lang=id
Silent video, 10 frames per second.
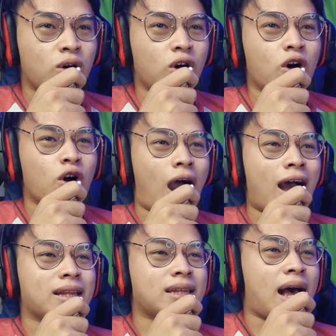Oh,
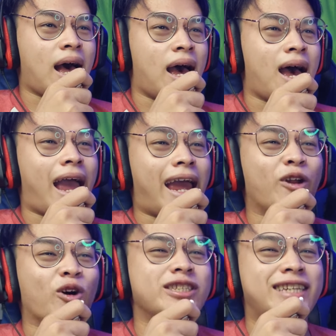Ata,
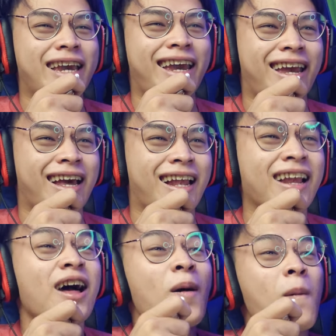Edo Gel